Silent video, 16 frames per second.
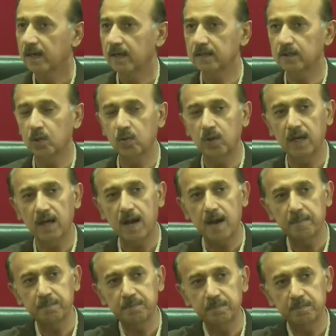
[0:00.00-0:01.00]
कि जिन्होंने
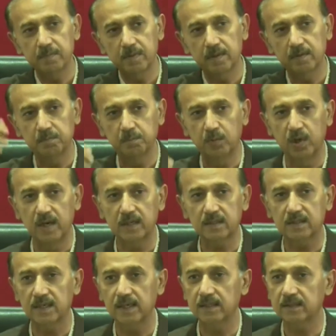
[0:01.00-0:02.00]
आप
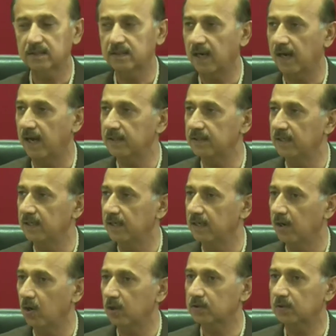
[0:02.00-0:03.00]
बुलेट ट्रेन चला दी
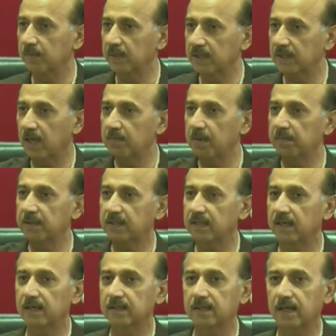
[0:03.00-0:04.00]
और समंदर में भी
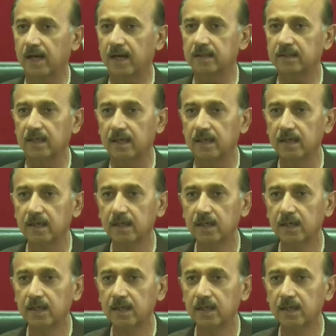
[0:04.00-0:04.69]
ट्रेनें चला दी